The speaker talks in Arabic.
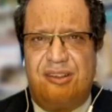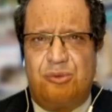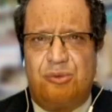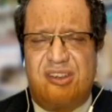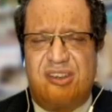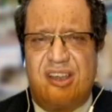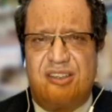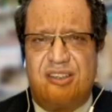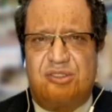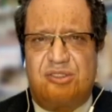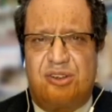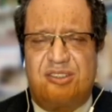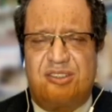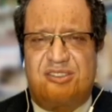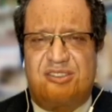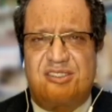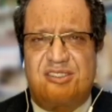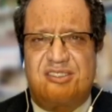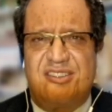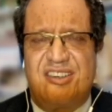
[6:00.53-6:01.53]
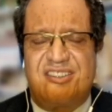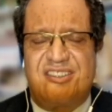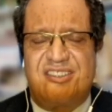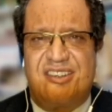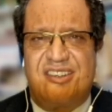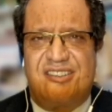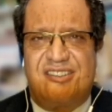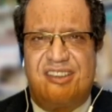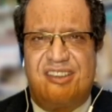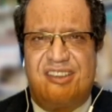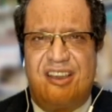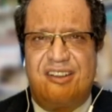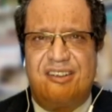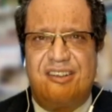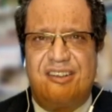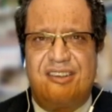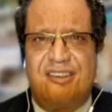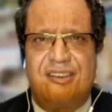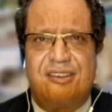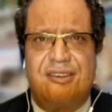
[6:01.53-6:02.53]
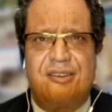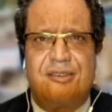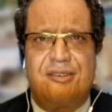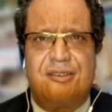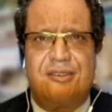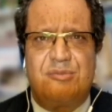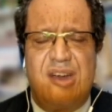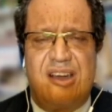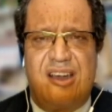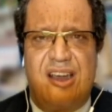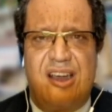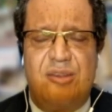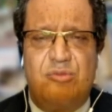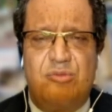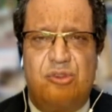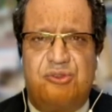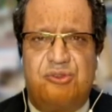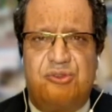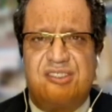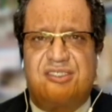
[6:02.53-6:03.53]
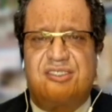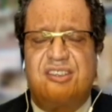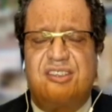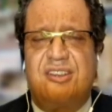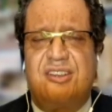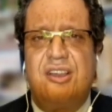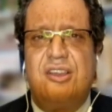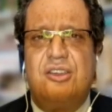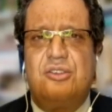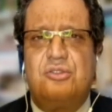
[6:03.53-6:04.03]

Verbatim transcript: وكالة رويترز نزلت يعني مقال مفصل